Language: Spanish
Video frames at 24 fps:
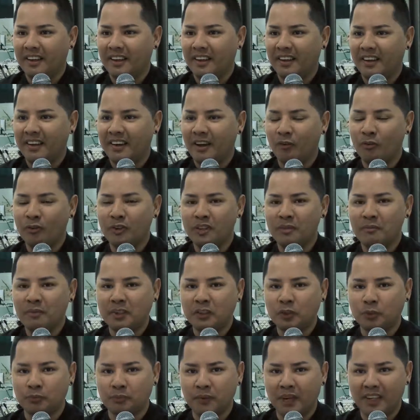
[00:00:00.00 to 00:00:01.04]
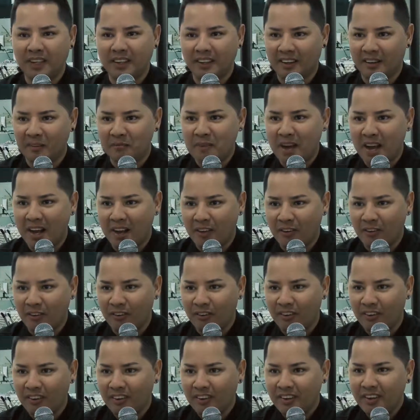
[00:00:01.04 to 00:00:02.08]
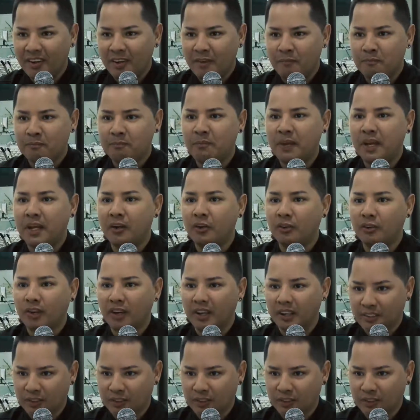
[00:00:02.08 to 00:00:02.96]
la última chupada del mango, pero